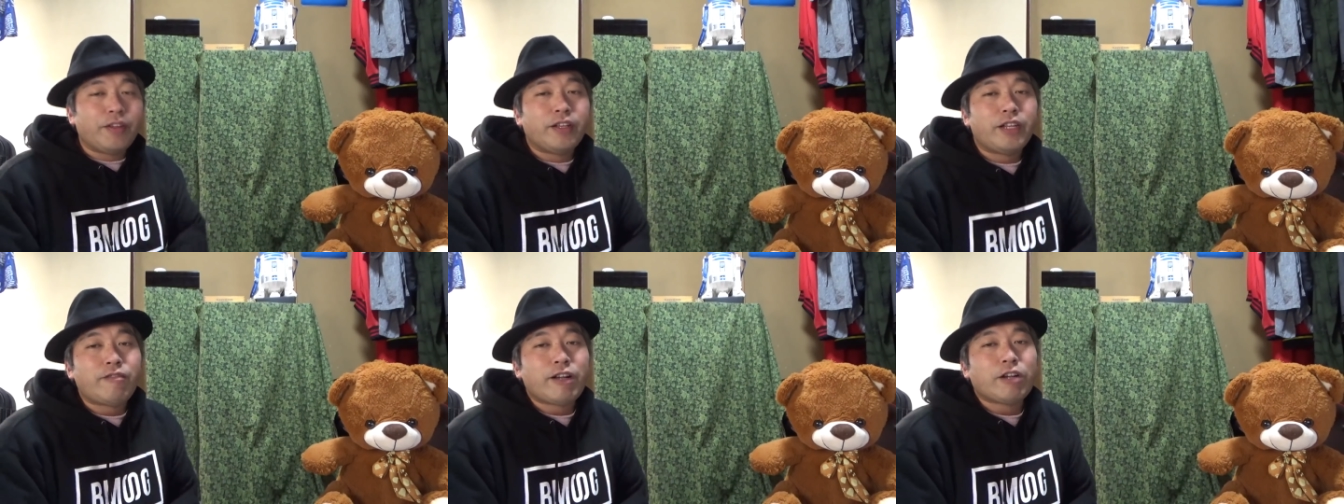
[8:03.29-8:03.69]

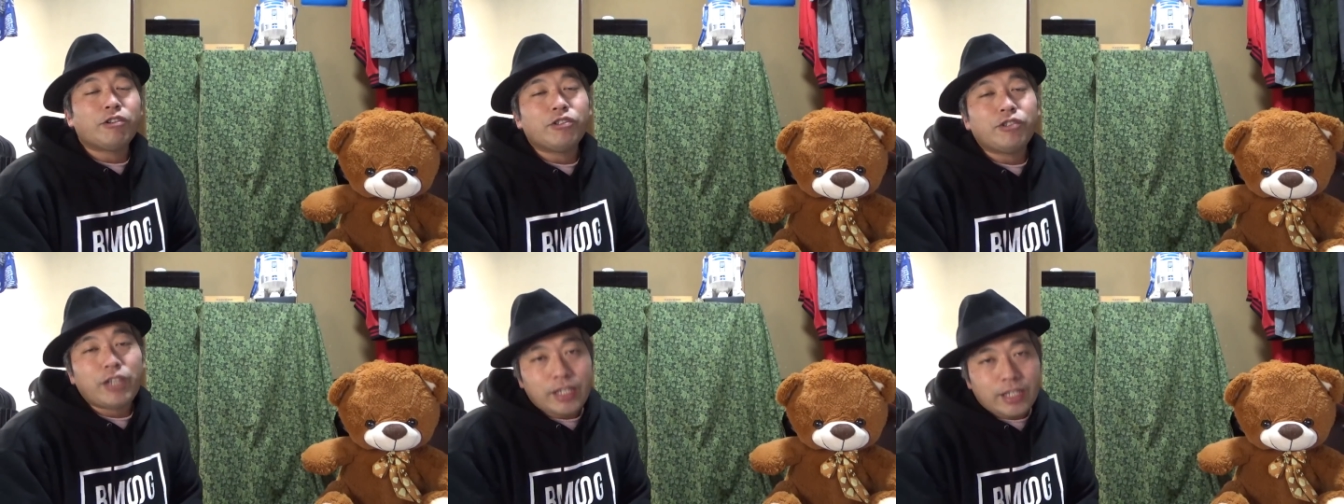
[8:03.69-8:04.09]
では、
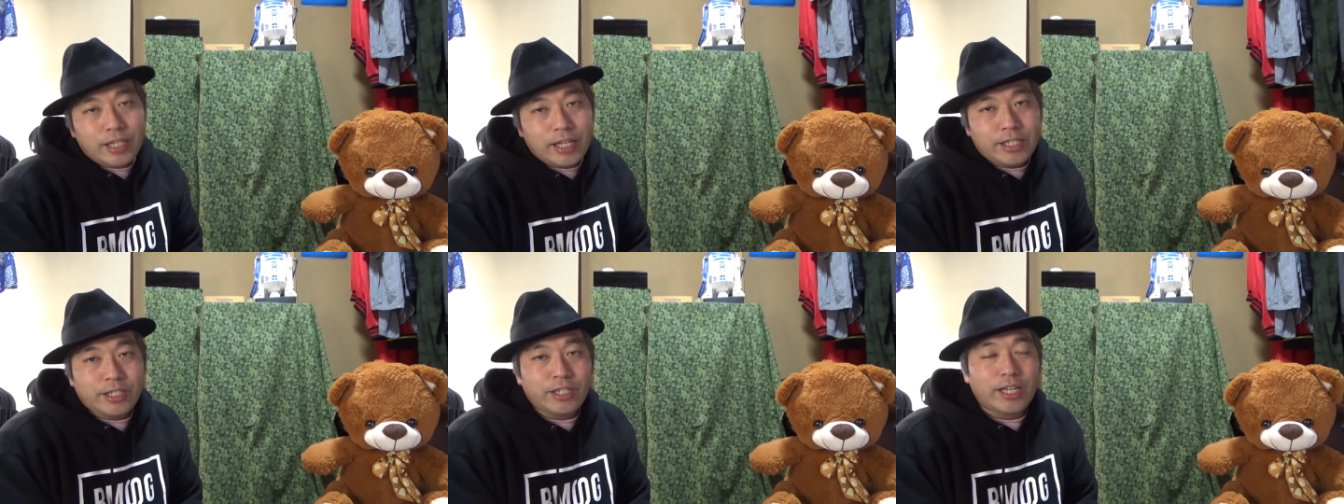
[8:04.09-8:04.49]
この辺
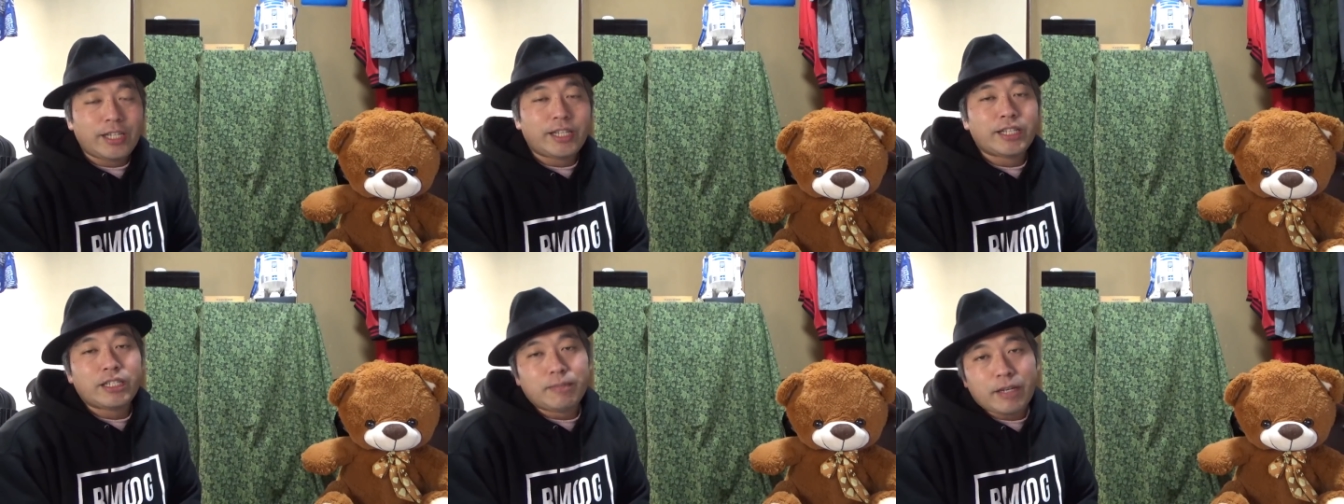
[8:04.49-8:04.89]
で失礼い
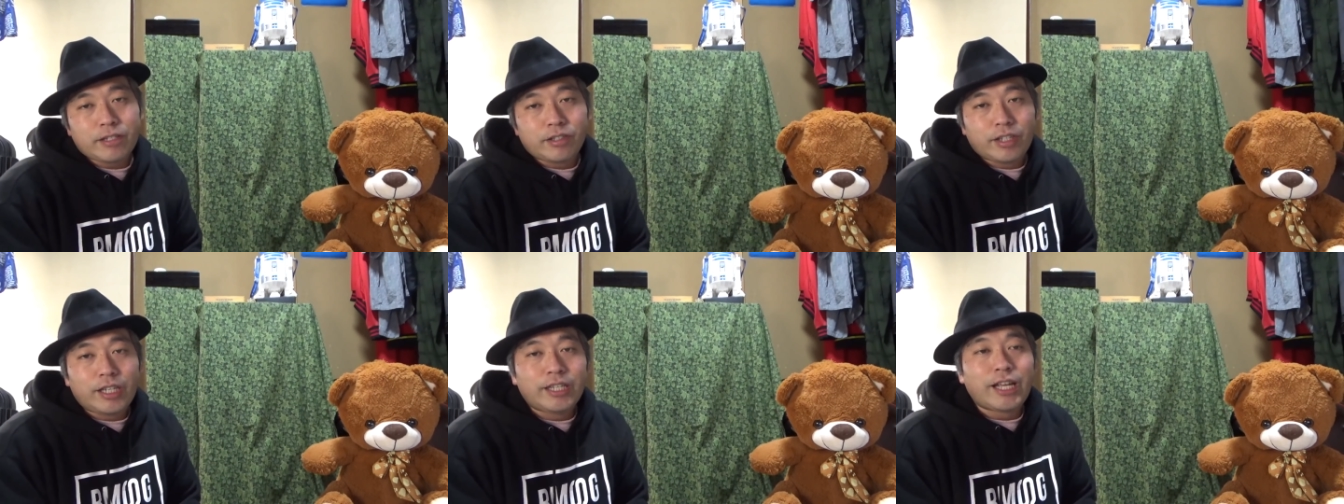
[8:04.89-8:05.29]
たしま
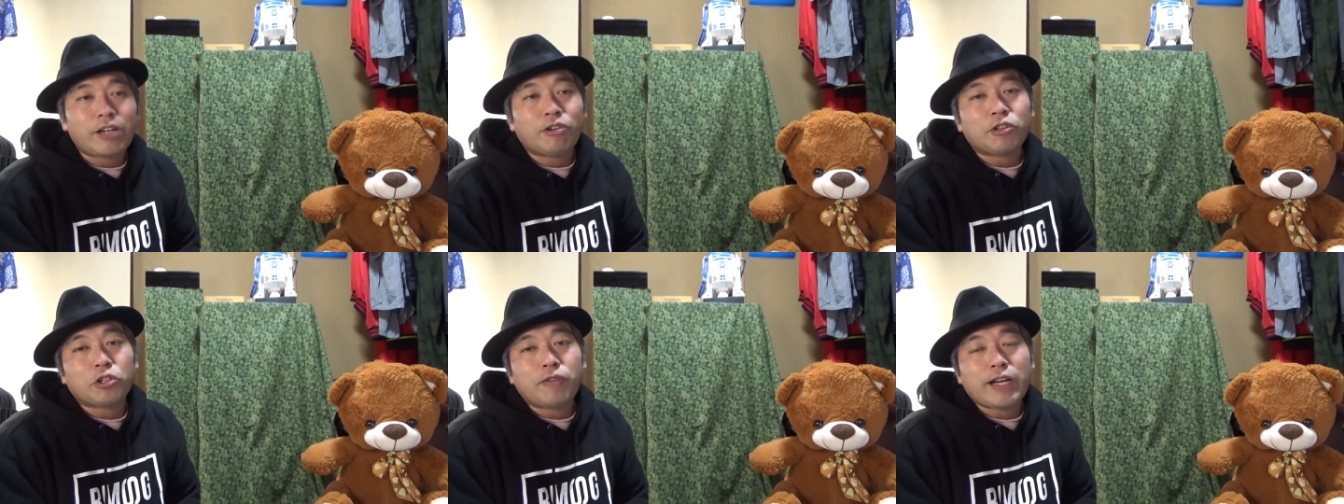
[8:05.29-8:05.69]
す。言いたい
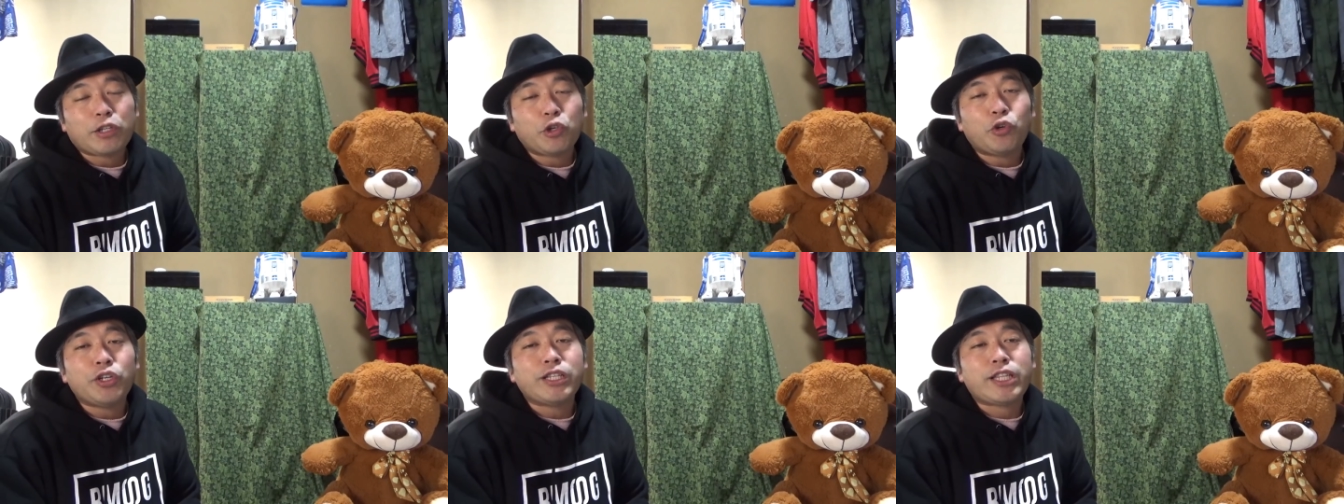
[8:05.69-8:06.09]
ことは
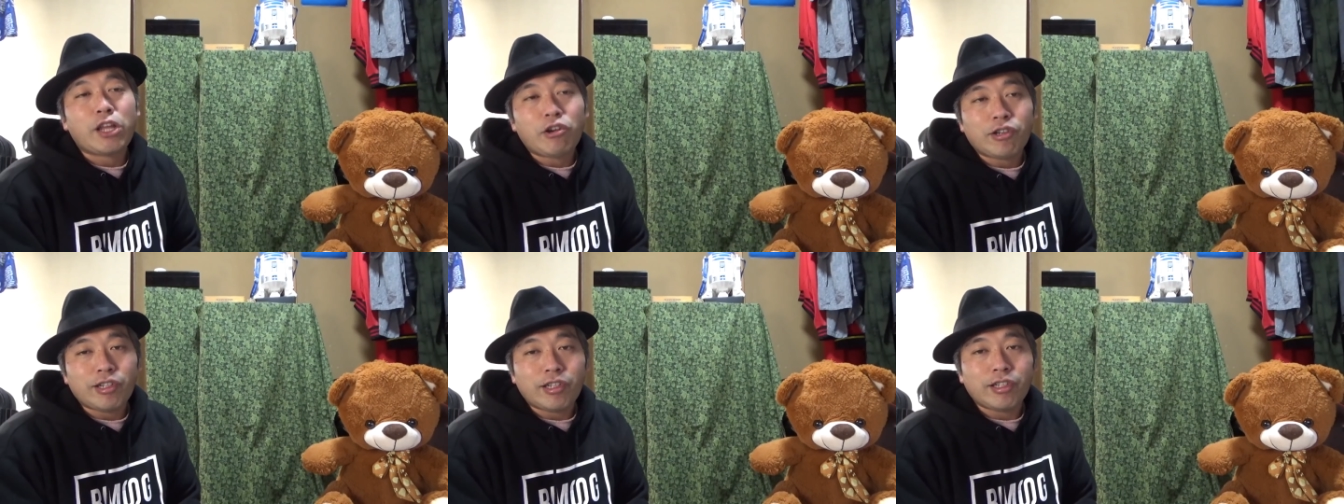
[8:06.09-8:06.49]
今日言って
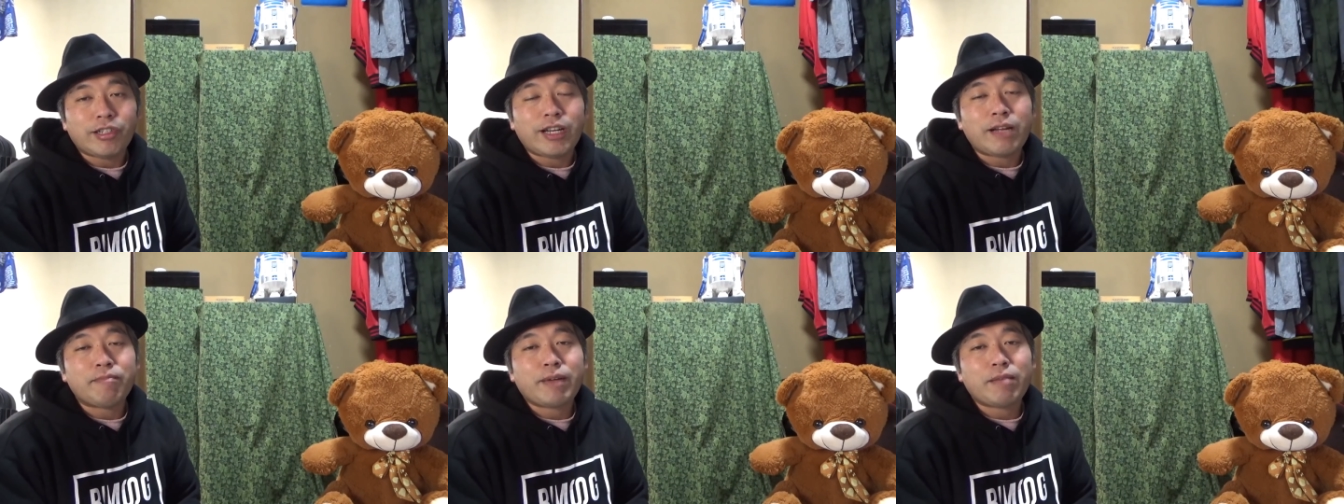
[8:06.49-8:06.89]
おく、
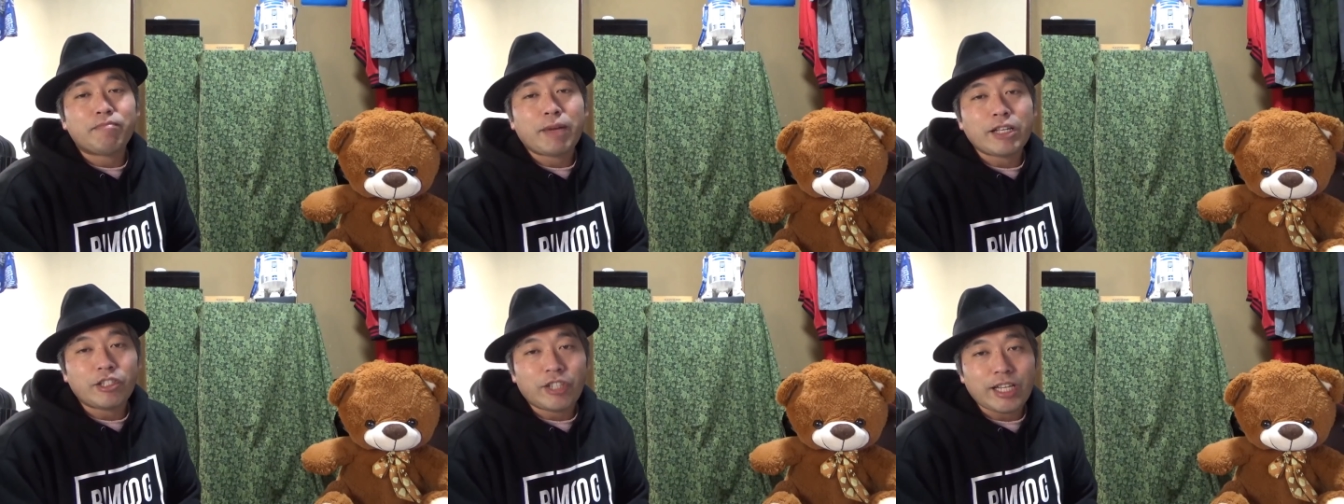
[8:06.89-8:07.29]

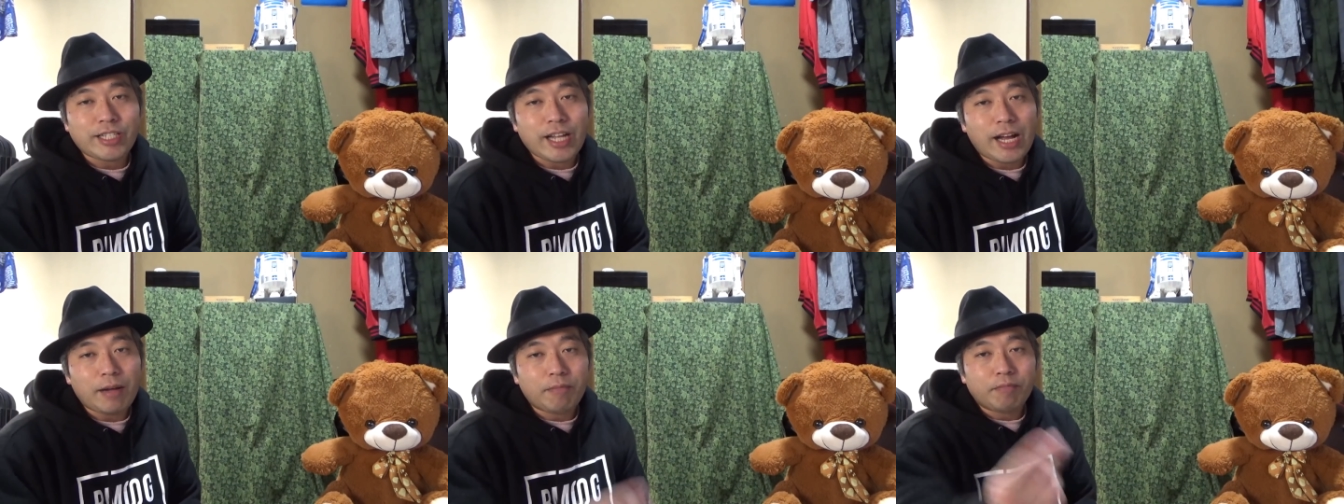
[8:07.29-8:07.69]
グランパンパスでした。